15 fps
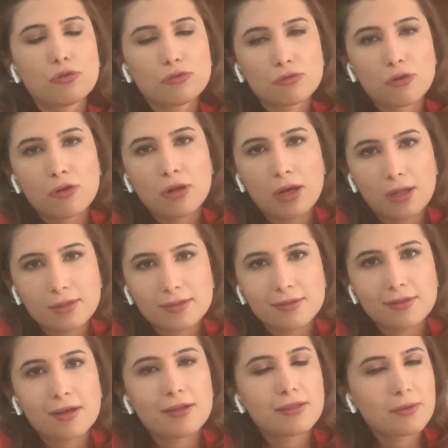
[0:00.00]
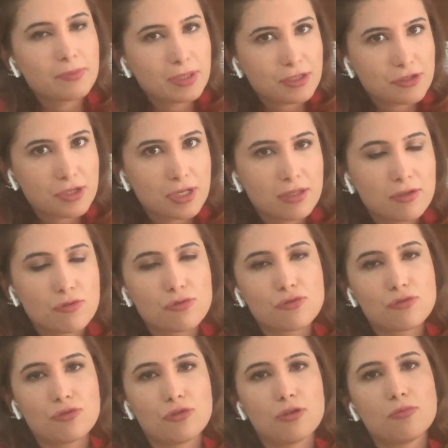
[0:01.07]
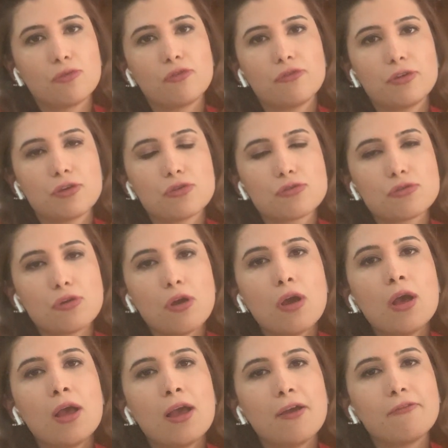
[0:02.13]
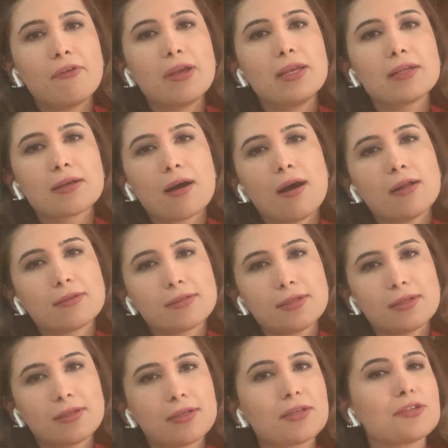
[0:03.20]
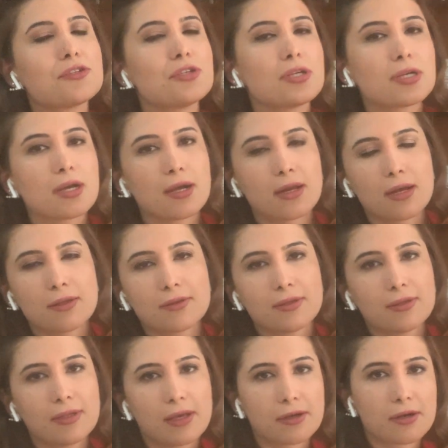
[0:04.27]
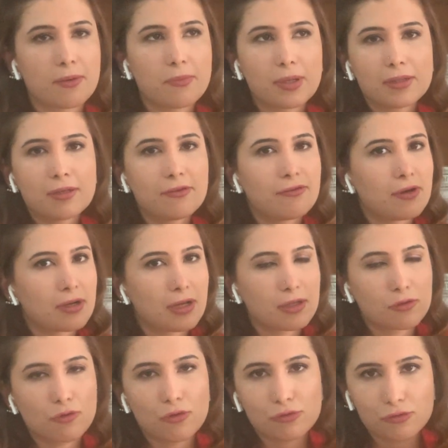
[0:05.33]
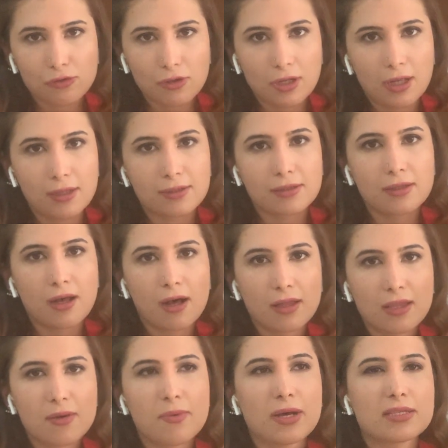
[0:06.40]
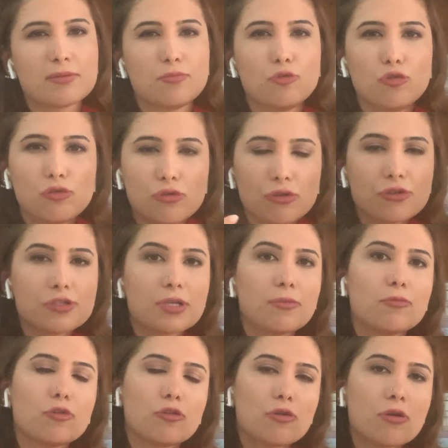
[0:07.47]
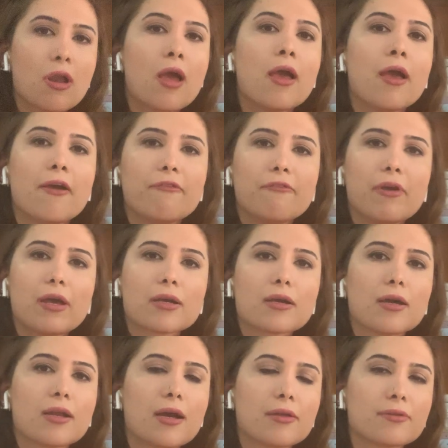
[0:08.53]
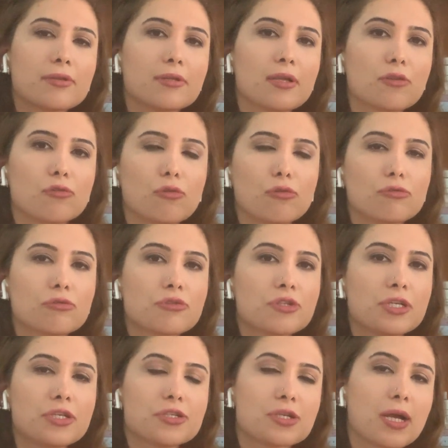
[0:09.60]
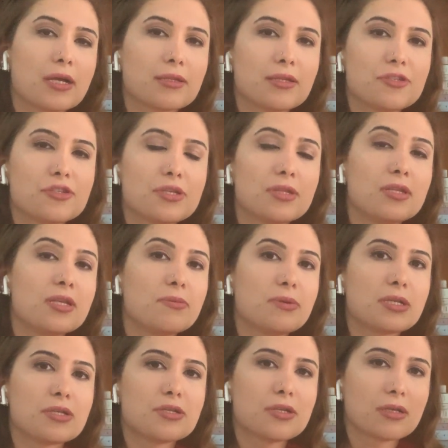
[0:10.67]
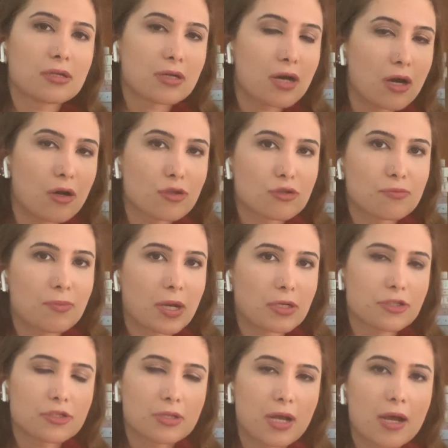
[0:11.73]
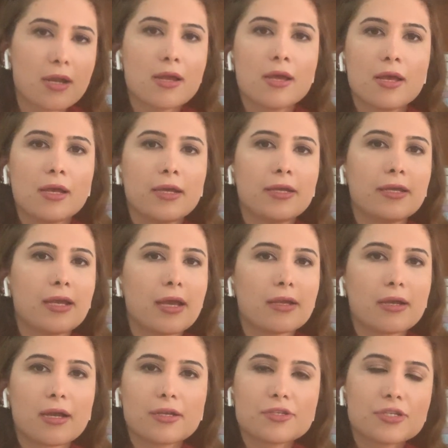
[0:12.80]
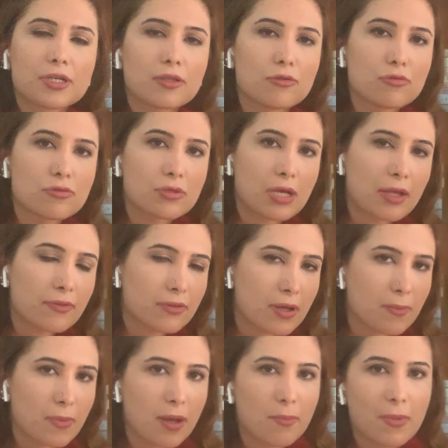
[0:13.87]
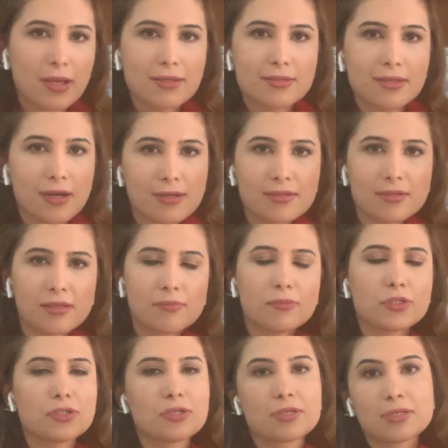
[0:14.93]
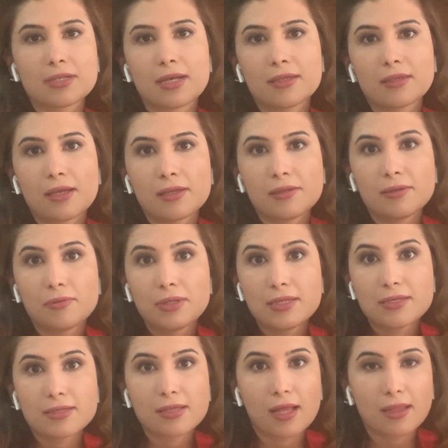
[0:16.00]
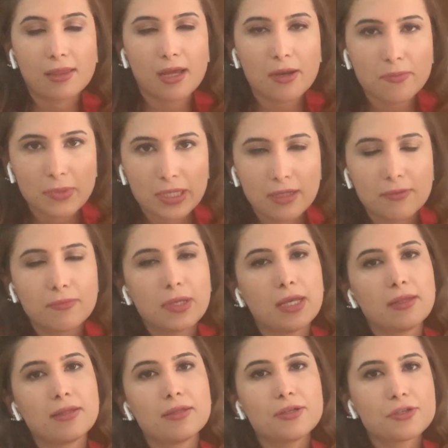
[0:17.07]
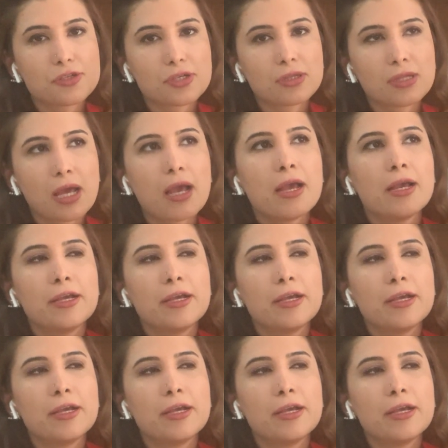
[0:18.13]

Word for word: kontrol altına alabileceğini düşünür bu virüsü ve ilk 6-7 kişi karantinaya kapatır fakat kontrol altına alamaz. Büyüdükçe büyür ve karantina doldukça içeride ciddi bir kaos başlar. Hiyerarşik düzen tamamen sarsılmıştır. Zaten insanlar bilinmeyenin içinde